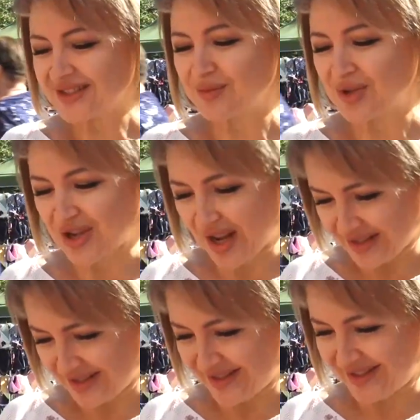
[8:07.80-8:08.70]

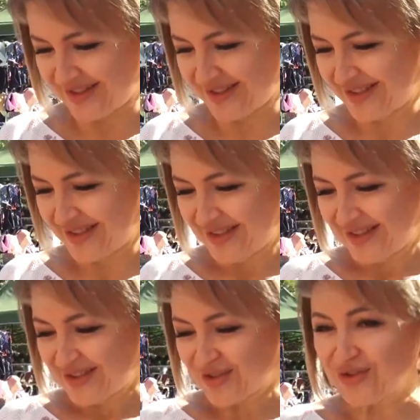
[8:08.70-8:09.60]
замечательное.
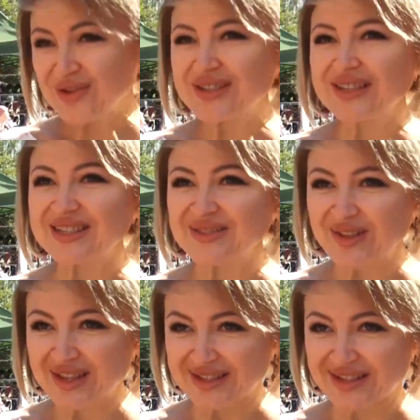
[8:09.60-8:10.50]
Солнце
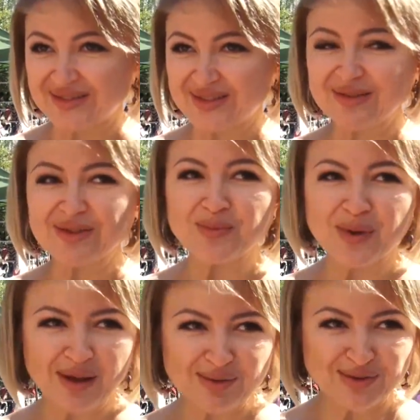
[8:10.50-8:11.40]
светит, все
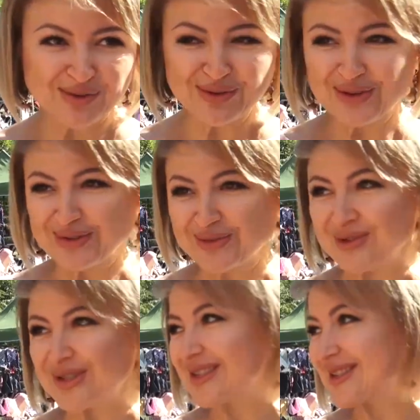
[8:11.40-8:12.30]
улыбаются, столько всего
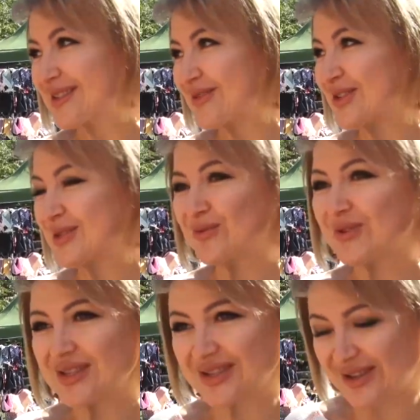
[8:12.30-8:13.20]
интересного здесь
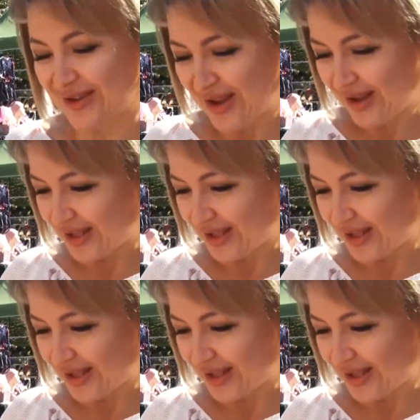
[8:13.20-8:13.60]
увидели.